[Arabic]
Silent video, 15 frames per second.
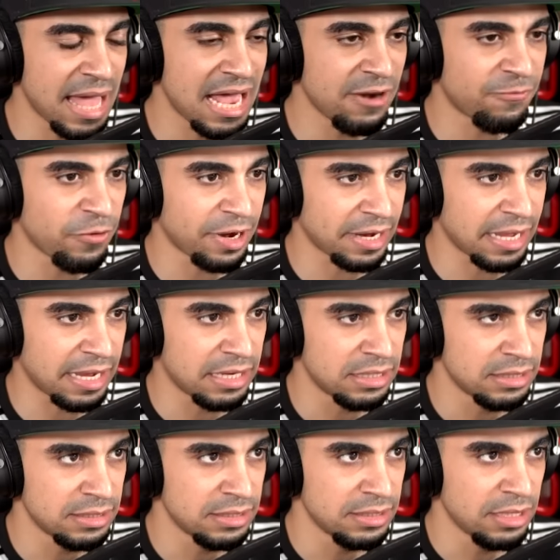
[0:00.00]
1000 ورقة
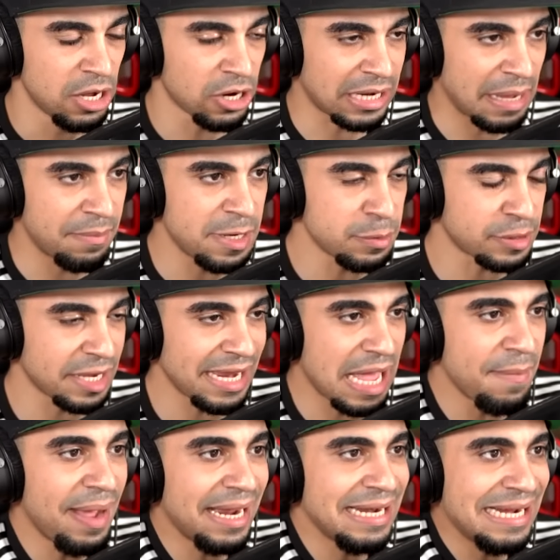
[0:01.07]
اوكي بنبتديها
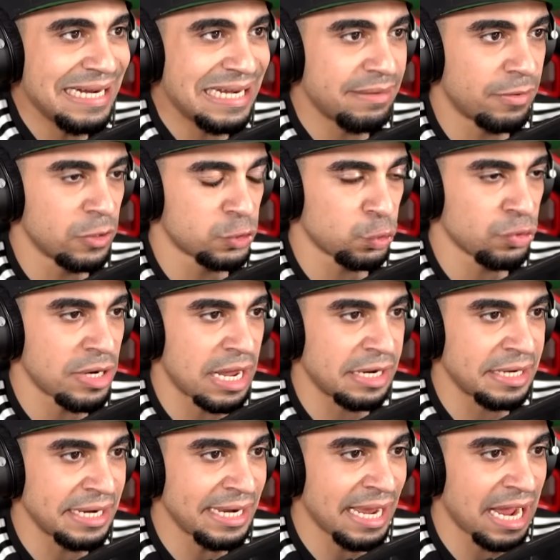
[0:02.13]
مع العين اللي موجوده
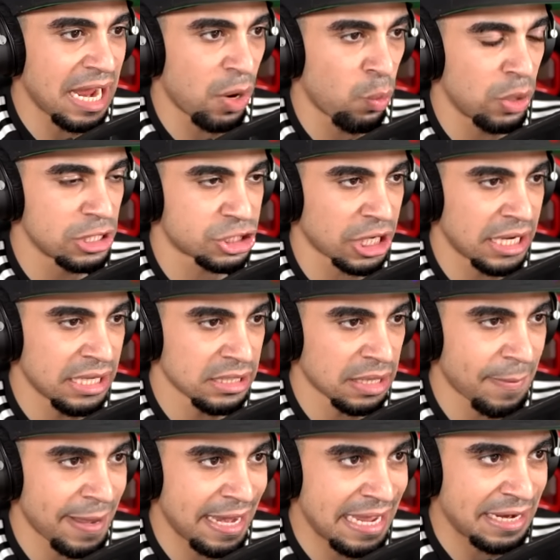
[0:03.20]
هني هاي اول شيء
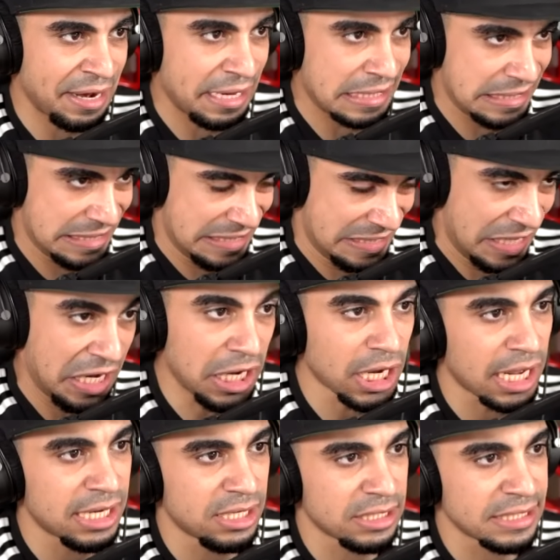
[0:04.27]
طبعا العين راح
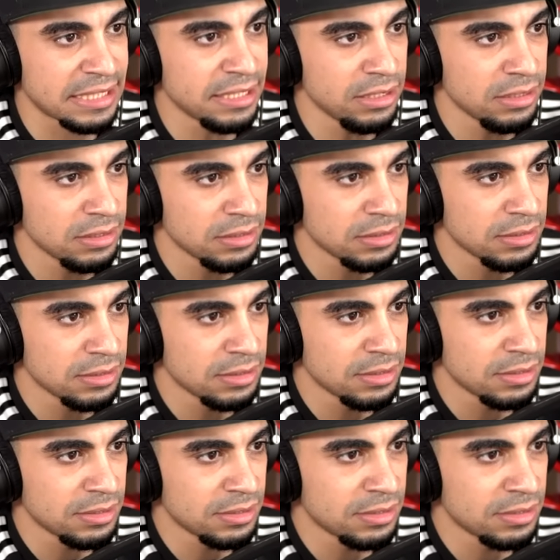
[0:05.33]
تنسحق الحين
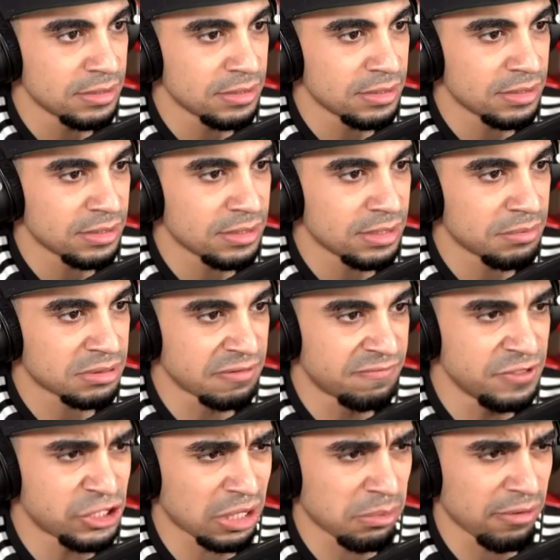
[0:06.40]

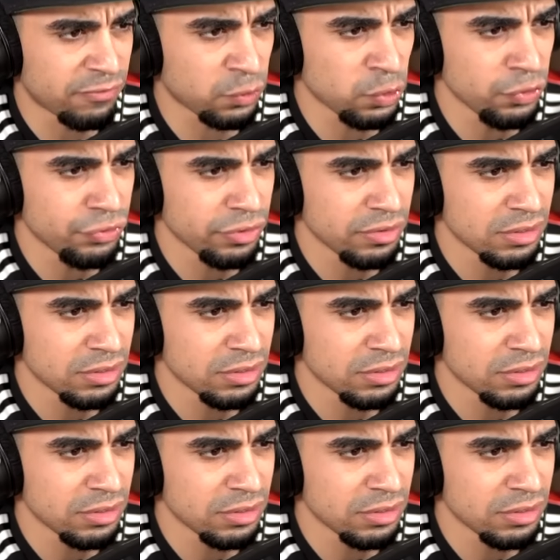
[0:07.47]
تنفجر المفروض